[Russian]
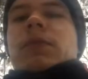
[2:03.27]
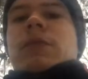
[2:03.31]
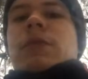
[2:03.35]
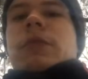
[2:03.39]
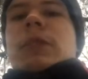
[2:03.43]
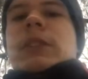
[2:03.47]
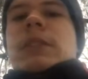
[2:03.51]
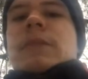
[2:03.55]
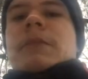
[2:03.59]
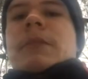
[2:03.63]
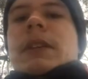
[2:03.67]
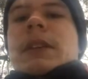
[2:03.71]

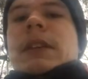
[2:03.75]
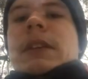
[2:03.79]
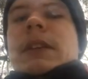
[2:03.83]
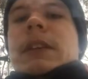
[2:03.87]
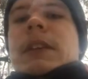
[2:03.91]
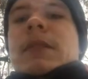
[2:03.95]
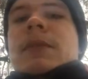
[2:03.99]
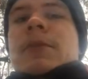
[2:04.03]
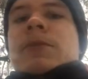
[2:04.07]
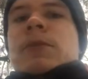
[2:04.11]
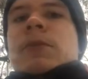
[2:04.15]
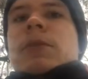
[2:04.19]
Бывают
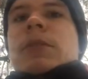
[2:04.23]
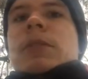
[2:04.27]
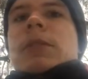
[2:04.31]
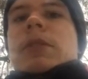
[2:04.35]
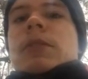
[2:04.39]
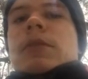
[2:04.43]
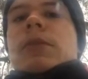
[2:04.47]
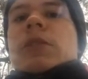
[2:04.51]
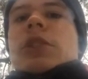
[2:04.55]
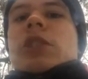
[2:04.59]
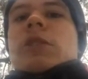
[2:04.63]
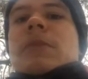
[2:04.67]
мягкие, бывают
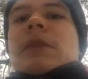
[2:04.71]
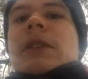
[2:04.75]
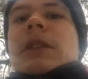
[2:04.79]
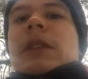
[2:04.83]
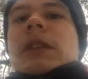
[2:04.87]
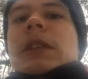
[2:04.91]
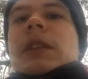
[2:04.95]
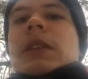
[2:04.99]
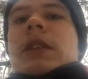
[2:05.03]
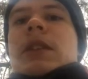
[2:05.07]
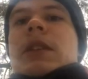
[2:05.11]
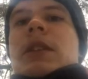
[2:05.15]
не очень
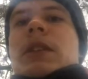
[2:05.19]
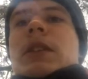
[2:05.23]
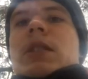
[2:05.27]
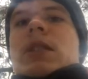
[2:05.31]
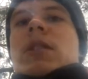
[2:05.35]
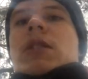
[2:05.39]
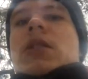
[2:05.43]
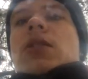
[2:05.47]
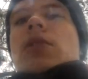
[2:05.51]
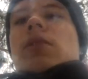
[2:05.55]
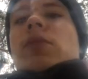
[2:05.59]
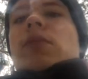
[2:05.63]
мягкие.
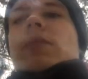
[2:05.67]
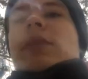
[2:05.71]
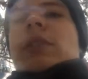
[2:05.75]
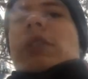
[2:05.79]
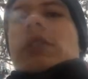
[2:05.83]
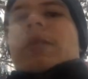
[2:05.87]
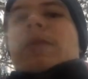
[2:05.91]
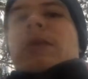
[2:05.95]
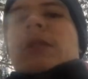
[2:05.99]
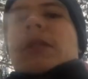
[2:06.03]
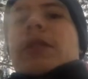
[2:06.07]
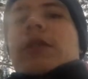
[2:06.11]
Но ну, в
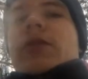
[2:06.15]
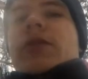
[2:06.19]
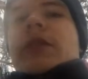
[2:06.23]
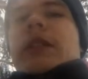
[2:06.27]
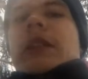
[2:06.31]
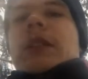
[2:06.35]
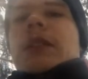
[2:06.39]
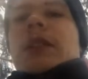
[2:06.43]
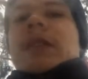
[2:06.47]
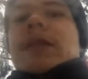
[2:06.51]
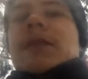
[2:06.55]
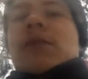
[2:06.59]
целом скажу,
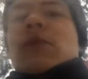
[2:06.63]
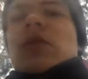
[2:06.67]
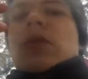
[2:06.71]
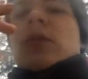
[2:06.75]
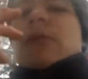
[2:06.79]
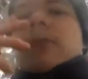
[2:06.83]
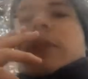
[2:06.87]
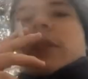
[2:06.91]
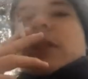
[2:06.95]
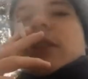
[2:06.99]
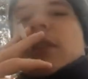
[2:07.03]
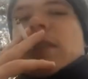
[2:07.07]
как
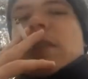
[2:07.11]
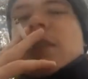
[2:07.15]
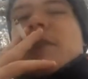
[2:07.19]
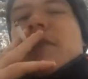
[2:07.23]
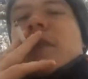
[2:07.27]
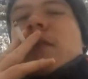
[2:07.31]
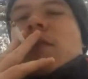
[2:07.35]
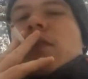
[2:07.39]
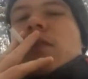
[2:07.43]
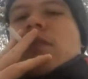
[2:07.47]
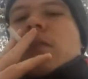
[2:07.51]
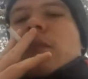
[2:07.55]
осмолов их не
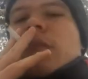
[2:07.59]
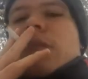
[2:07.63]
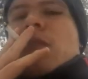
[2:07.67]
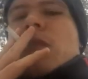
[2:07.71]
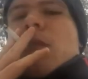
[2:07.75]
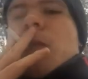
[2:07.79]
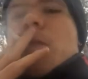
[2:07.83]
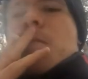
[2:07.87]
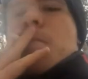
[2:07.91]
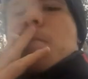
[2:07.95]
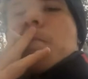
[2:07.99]
советую курить.